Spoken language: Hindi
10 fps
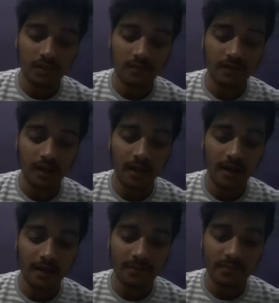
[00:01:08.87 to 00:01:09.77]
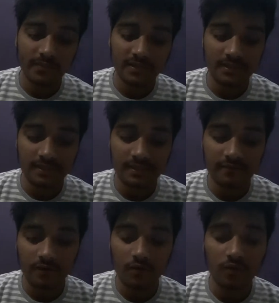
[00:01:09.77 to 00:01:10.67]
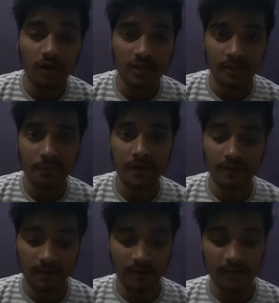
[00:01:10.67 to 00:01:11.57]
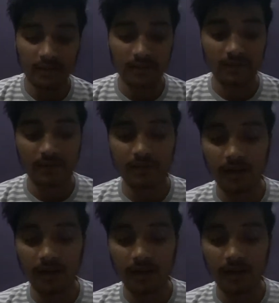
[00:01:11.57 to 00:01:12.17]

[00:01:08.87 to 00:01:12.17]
मतलब ये एंटी पिम्पल सिक्स इन वन को ख़त्म कर देगा ये इसका